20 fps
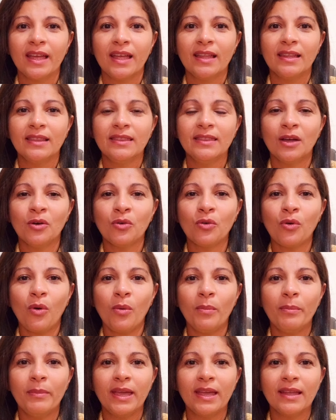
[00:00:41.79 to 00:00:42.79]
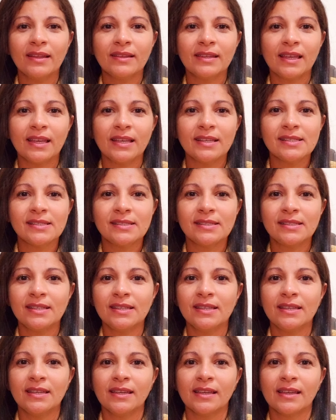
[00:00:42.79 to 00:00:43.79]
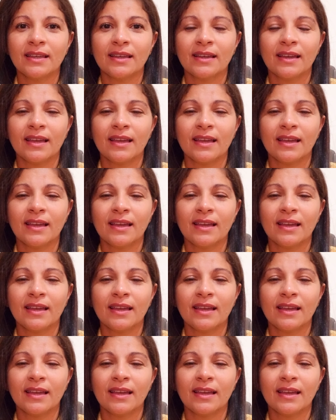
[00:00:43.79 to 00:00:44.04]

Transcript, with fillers: não cometam esse,